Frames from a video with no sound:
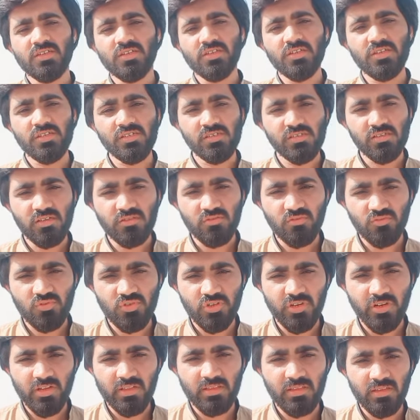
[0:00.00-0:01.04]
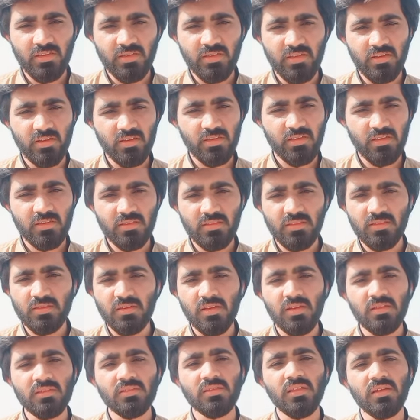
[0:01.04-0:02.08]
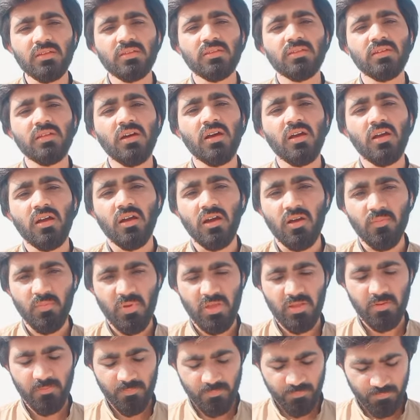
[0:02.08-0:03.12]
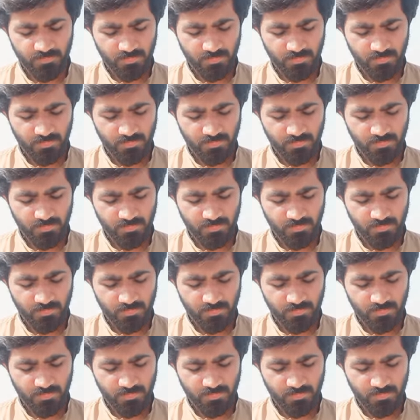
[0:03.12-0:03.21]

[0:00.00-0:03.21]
की इज़्ज़त उछाल देना कितना दर्दनाक काम है